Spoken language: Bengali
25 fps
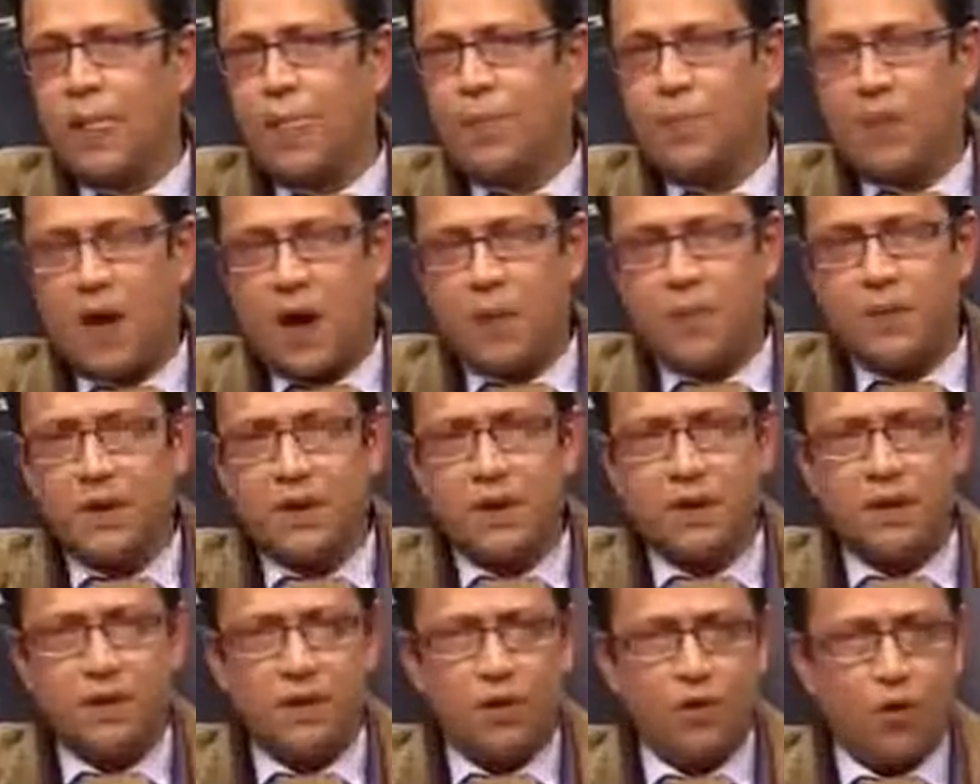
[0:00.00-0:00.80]
ভাবে
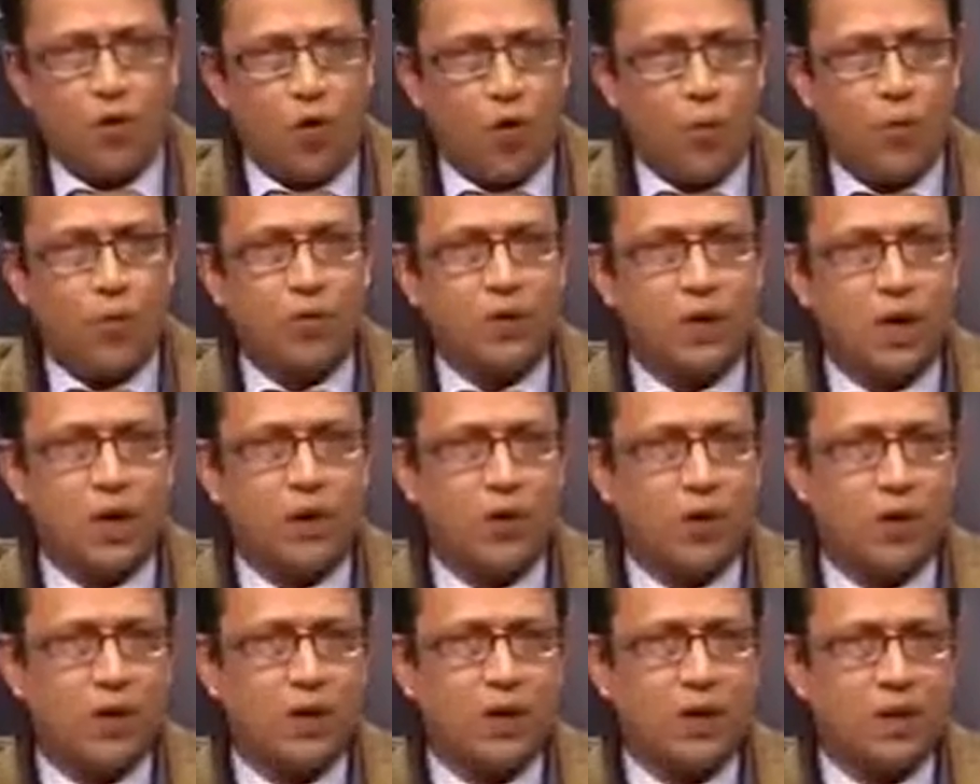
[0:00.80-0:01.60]
হোম ওনার
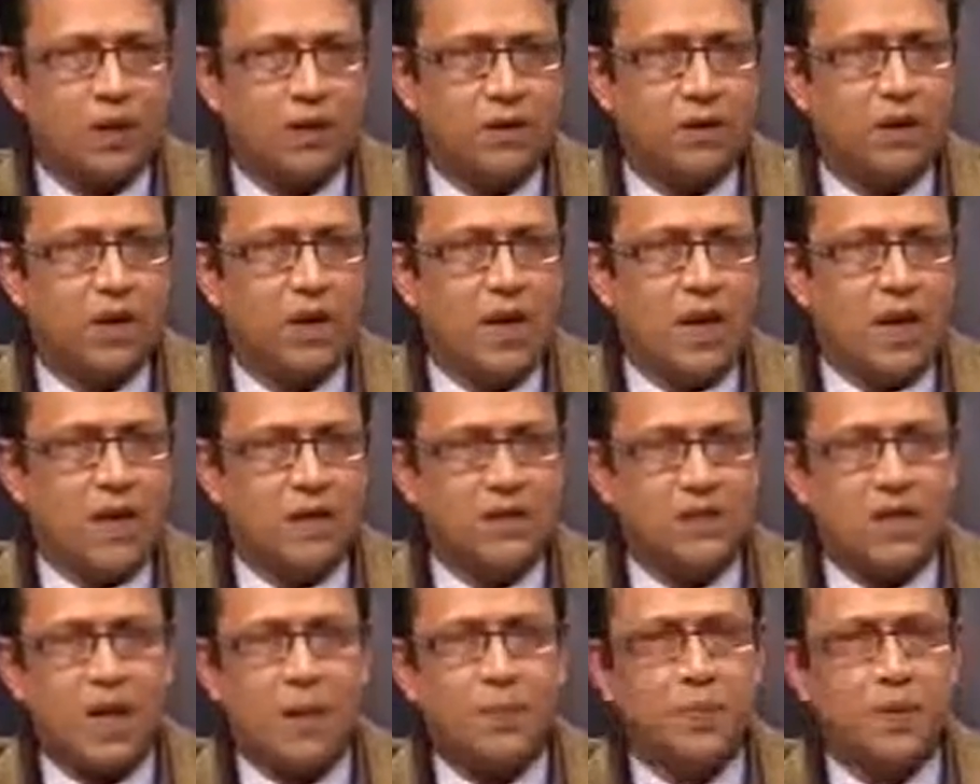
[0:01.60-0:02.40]
হওয়ার ক্ষেত্রে
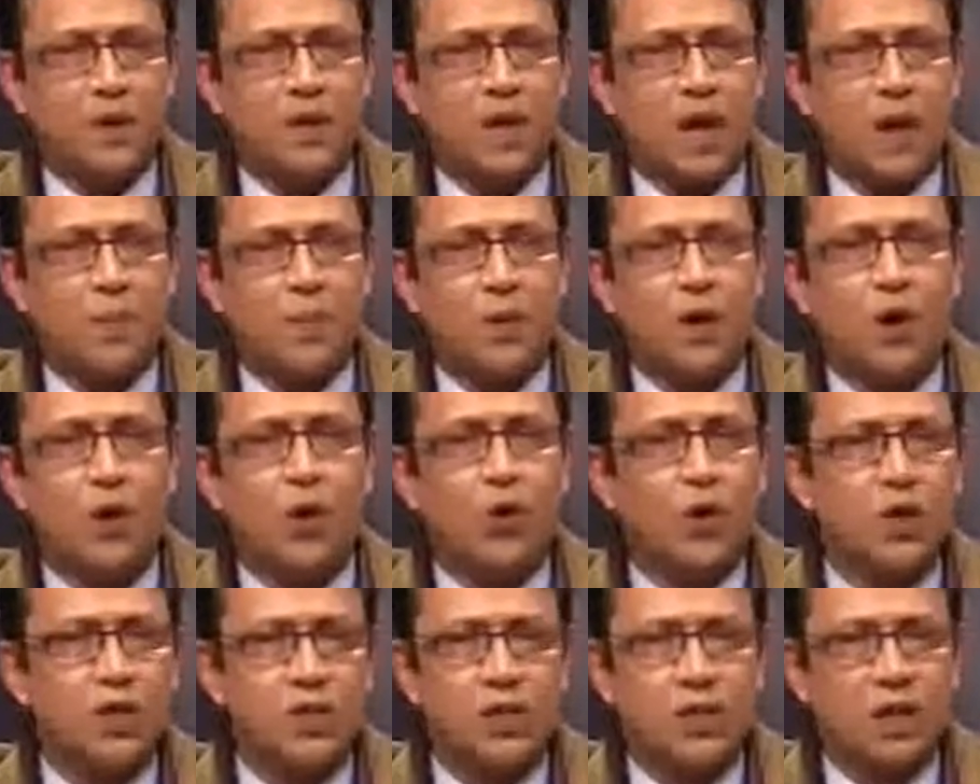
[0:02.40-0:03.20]
যে আপনি আপনার
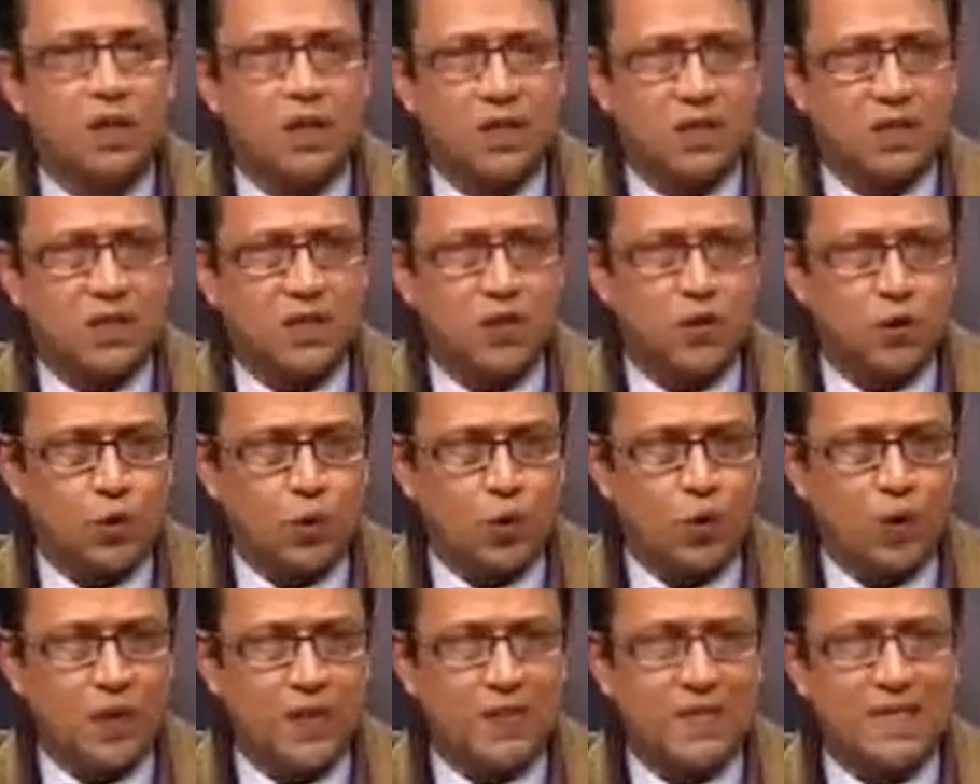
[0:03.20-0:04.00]
লোকেশনটা চেঞ্জ
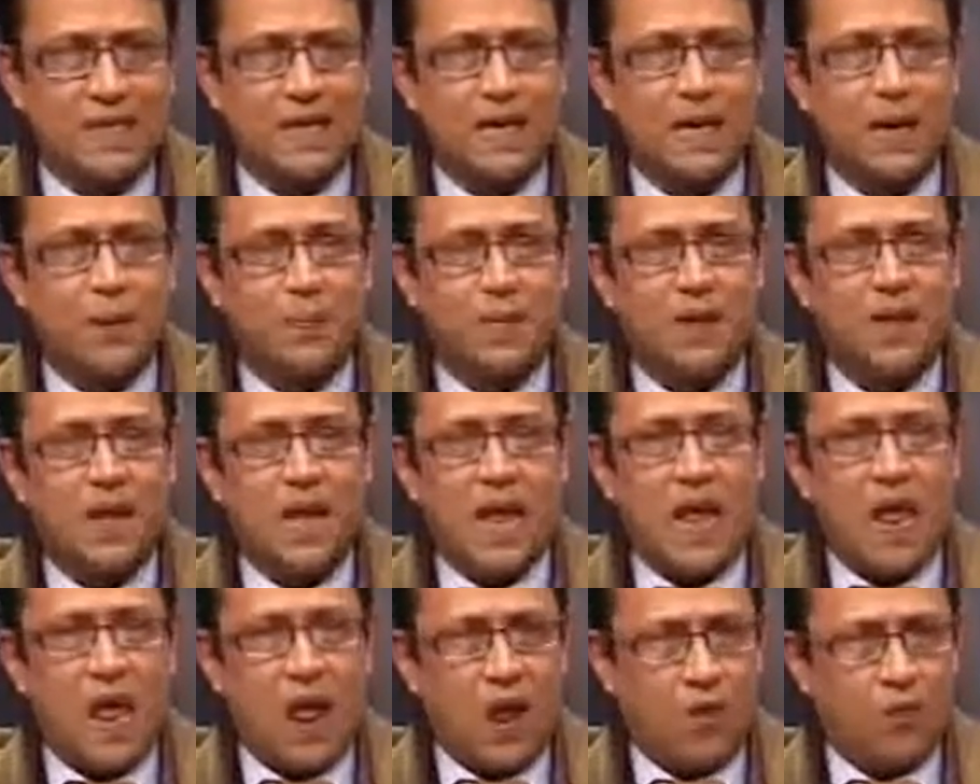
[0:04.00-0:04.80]
করলেন যেখানে আপনি
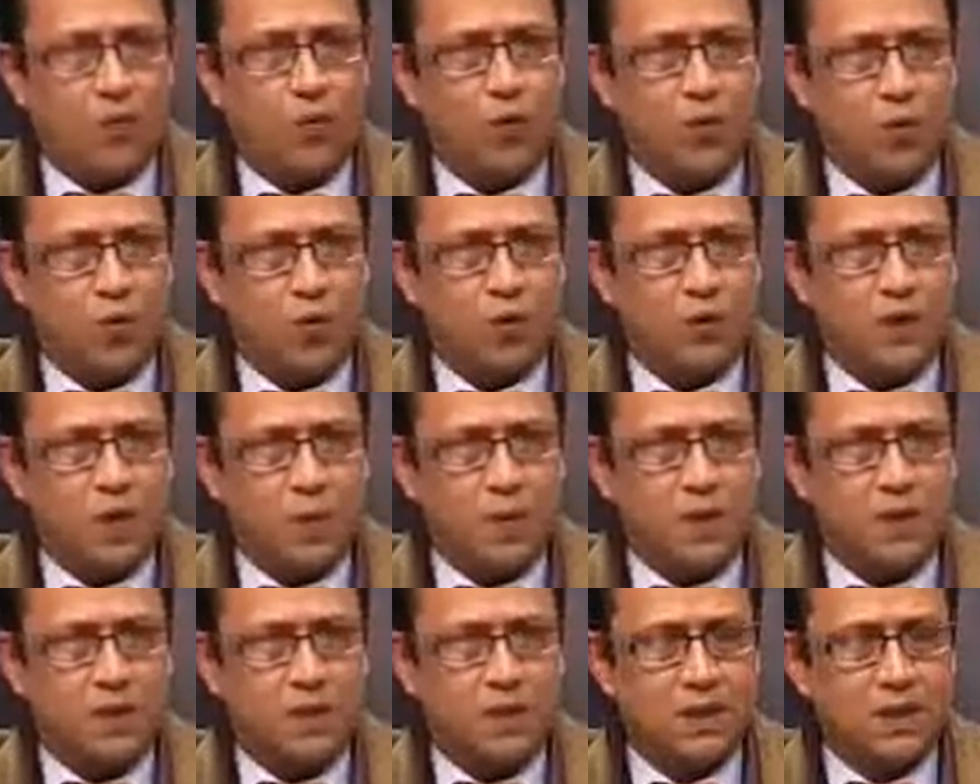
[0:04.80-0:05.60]
অ্যাফোর্ড করতে
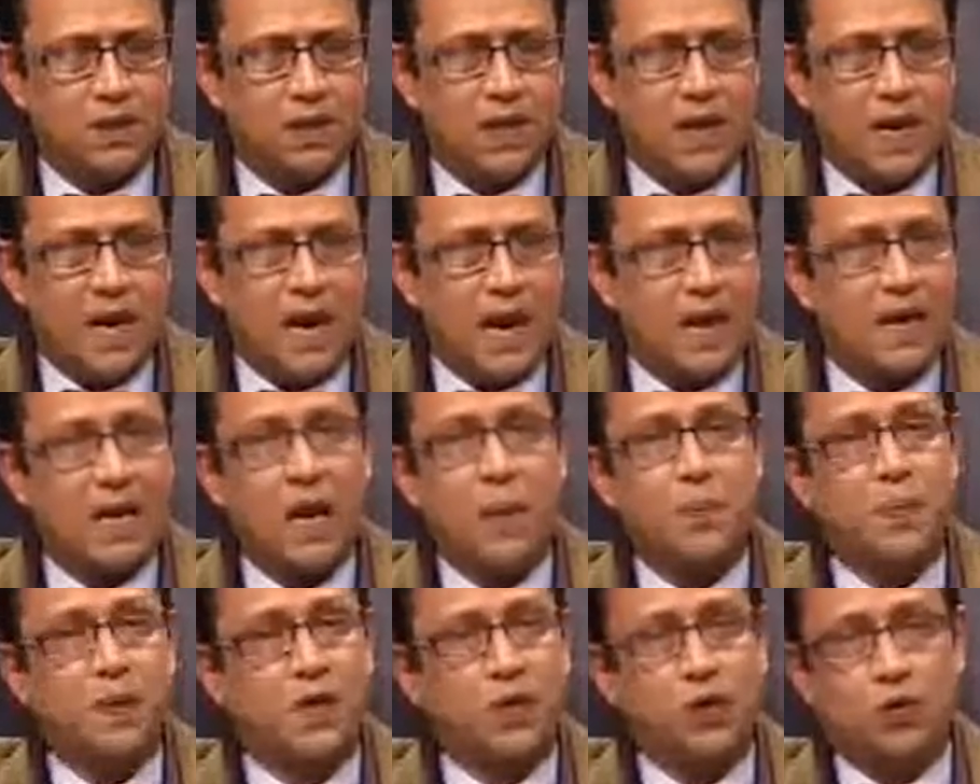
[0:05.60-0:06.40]
পারছেন এটা
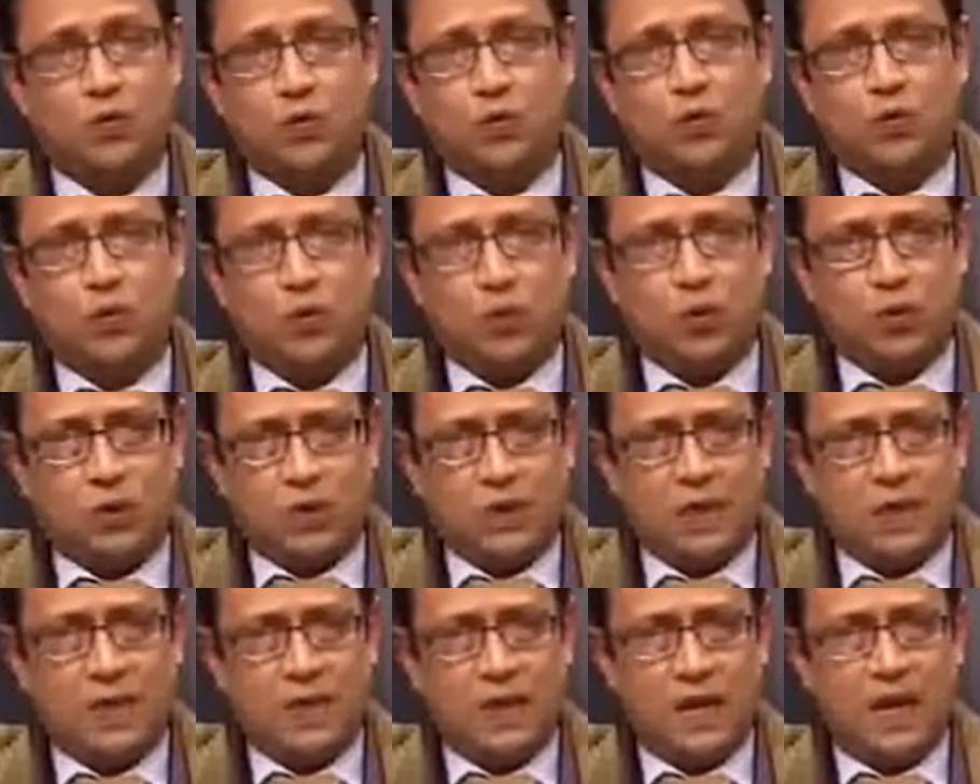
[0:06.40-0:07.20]
আপনাকে স্যুট করছে
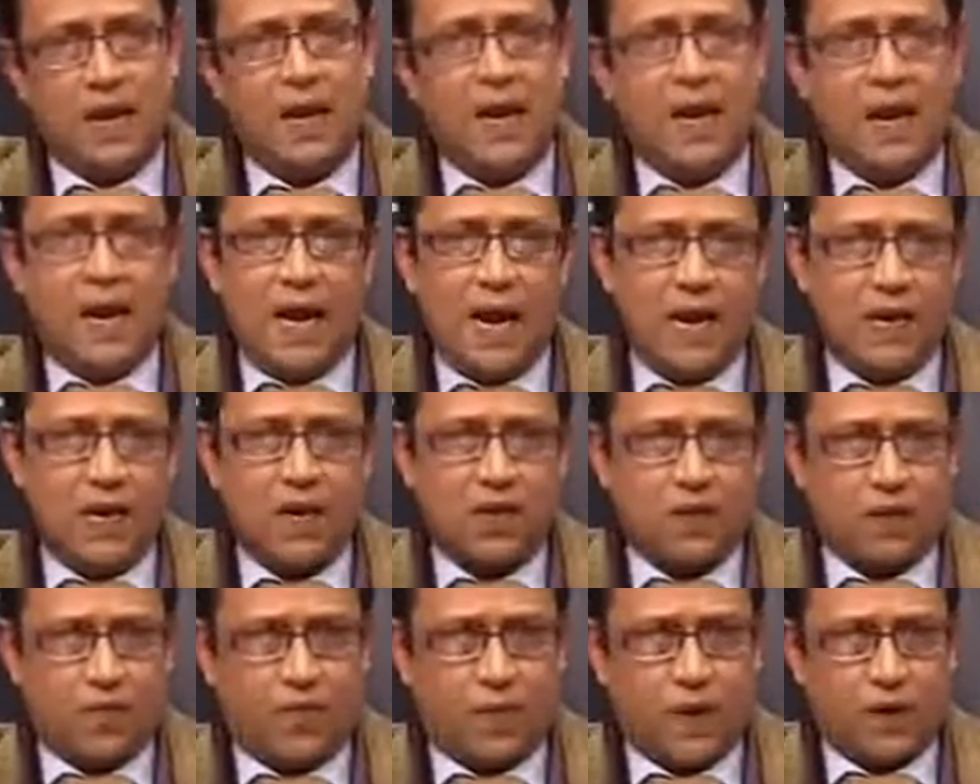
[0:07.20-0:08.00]
কি না এটা
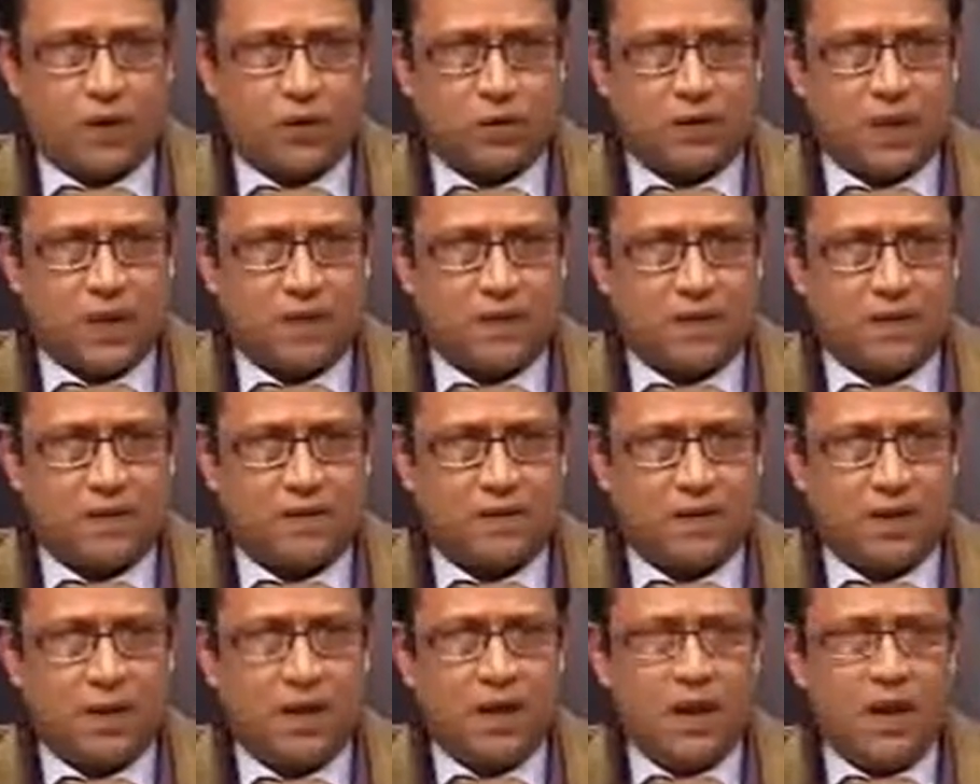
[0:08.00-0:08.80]
একটা ফ্যাক্টর
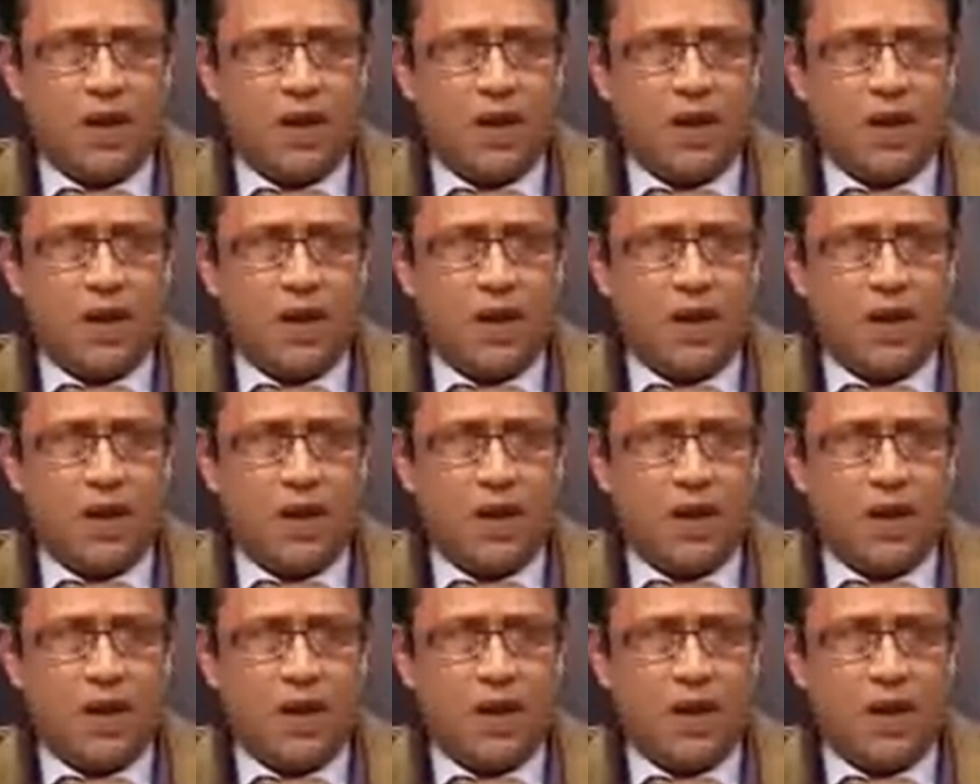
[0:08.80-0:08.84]
থাকতেছে